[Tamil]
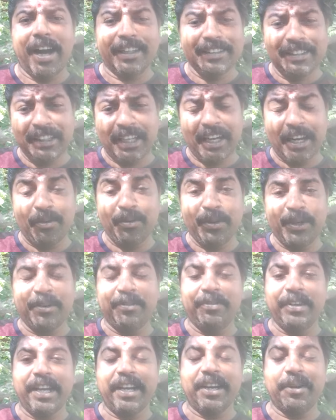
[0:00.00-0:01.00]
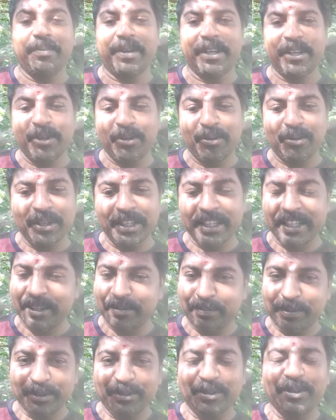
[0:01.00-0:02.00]
அந்த அளவுக்கு வேகம் எடுக்கக்கூடிய
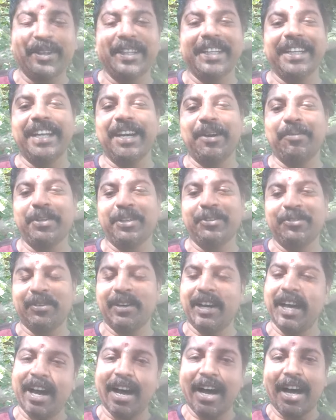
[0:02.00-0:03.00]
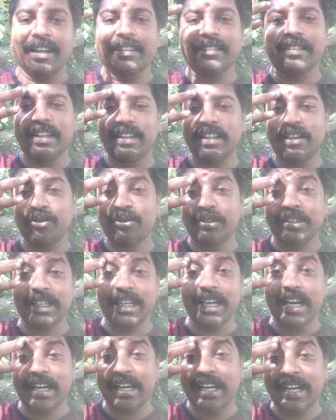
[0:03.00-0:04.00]
எபிசோடு இல்லை அப்படின்னு சொல்லலாம் ஆசா தான்
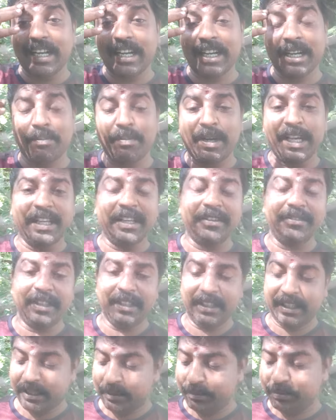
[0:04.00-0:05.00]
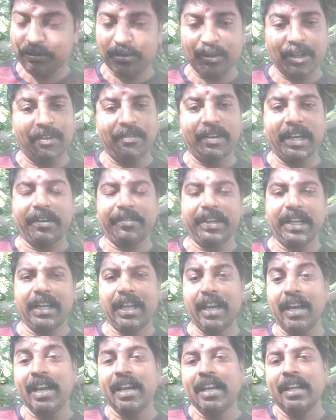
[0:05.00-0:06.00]
கொஞ்சம் காண்டானாங்க பைரவி இன்னைக்கு எபிசோடில் வரவே
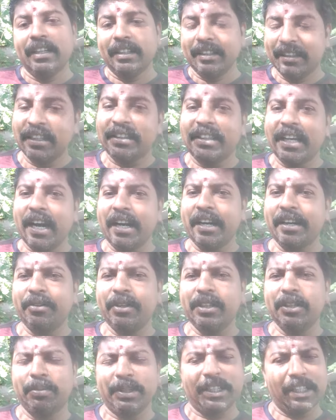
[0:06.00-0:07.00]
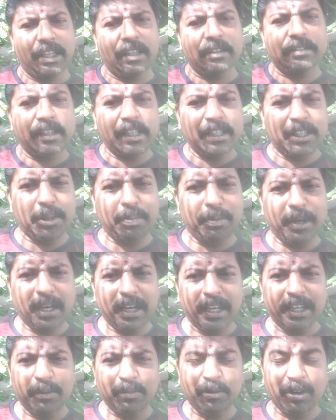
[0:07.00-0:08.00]
இல்லை இதை தாண்டி வந்து பார்த்திங்கன்னா சந்தர்ப்பம்
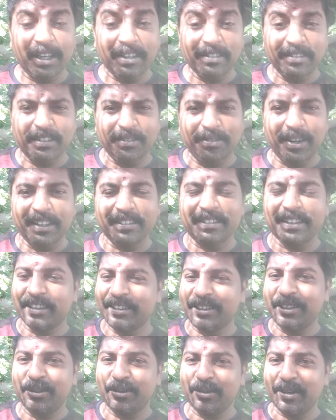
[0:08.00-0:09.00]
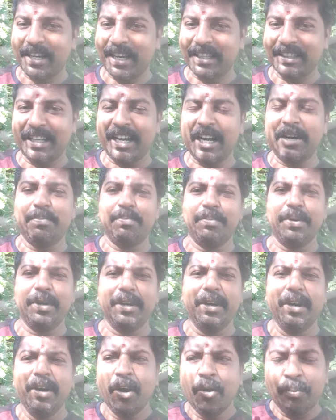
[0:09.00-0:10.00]
கிடைக்கும் போதெல்லாம் சிவாசக்தியோட அந்த அன்பு
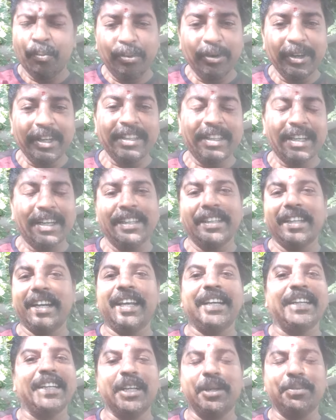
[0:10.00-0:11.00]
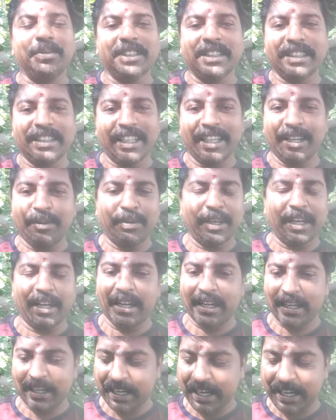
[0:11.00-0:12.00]
புரிதல் இதெல்லாம் நிரூபிச்சுக்கிட்டே இருப்பார்
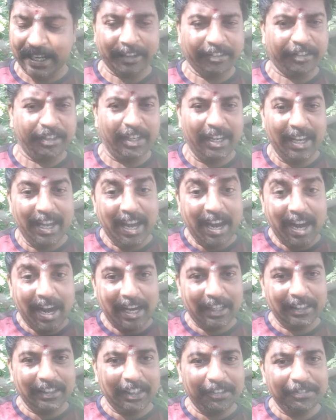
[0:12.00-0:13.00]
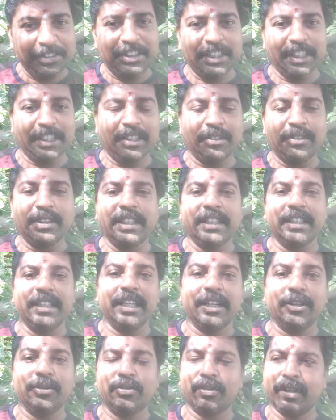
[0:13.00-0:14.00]
இல்லையா டேரக்டர் அந்த விஷயத்தை வந்து
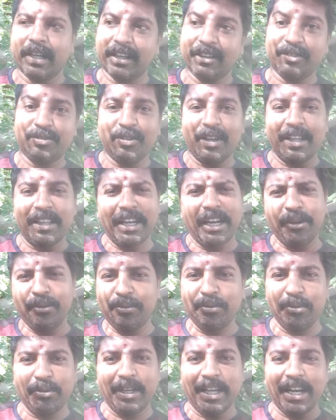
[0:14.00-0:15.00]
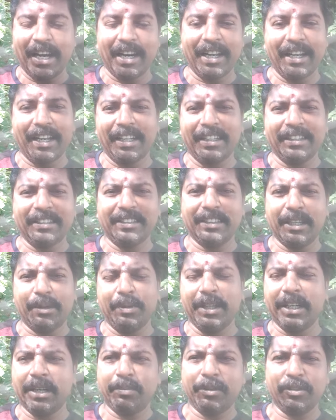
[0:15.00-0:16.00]
இன்றைக்கும் சொன்னாங்க ஸோ அதெல்லாம் க்யூட்டாக அழகாக இருந்துச்சு
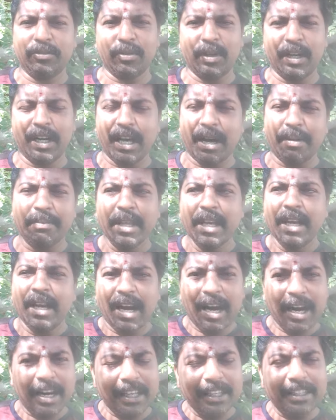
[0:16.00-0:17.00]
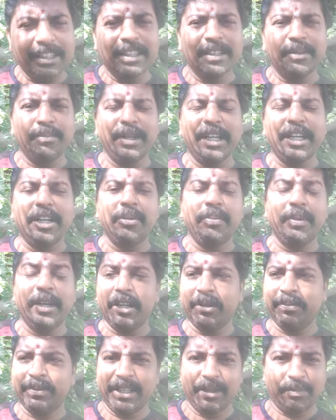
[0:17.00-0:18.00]
அப்படின்னு நம்ம சொல்லலாம் ஆனால் இது மீண்டும்
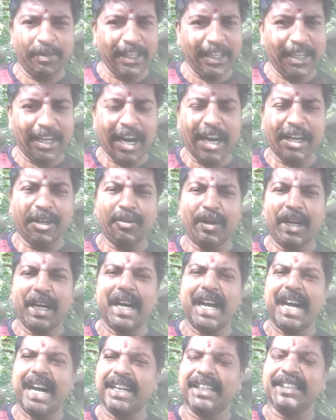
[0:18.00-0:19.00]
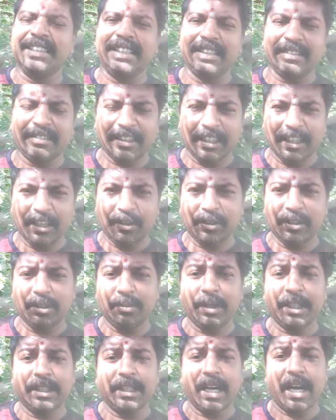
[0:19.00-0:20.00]
மீண்டும் இதை மாதிரி காட்டுவாங்க அடுத்த சீனே
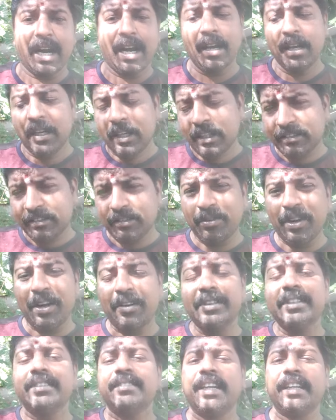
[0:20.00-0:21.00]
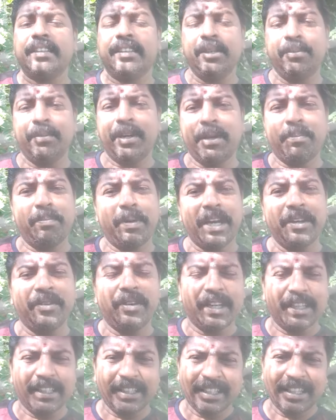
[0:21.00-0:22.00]
வந்து பார்த்தா சிவா வந்து சக்தி மேலே
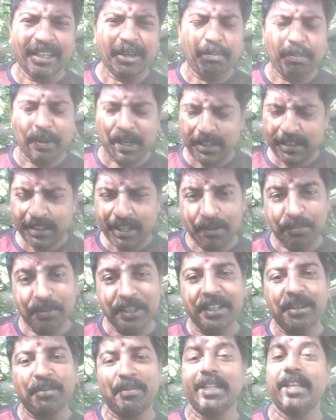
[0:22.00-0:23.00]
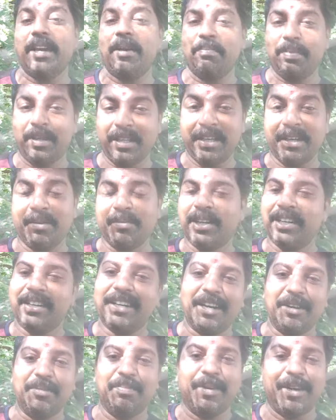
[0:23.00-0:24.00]
பாய்வார் என்னப்பா இது அப்படிங்கிற மாதிரி அப்போ தான் நமக்கு
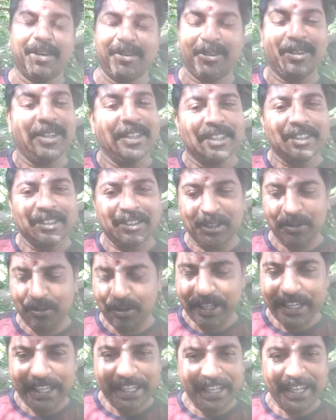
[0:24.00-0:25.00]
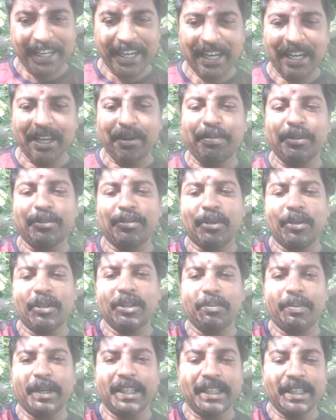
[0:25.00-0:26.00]
கடுப்பாகும் சரி ஓகே இன்றைக்கான எபிசோடு
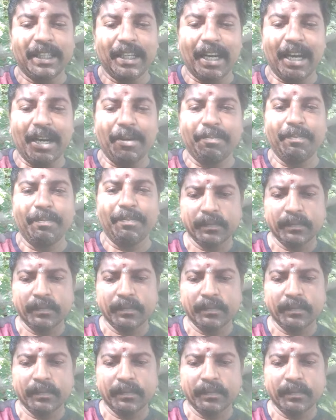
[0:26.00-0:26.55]
வந்து பார்த்திங்கன்னா